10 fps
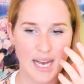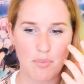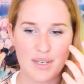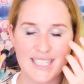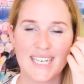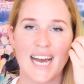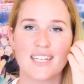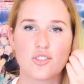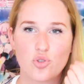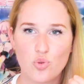à appliquer
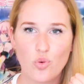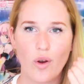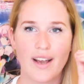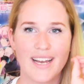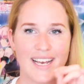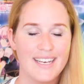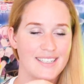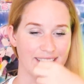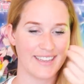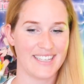à tous
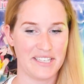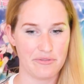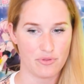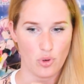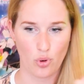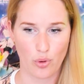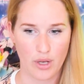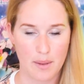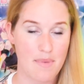les niveaux.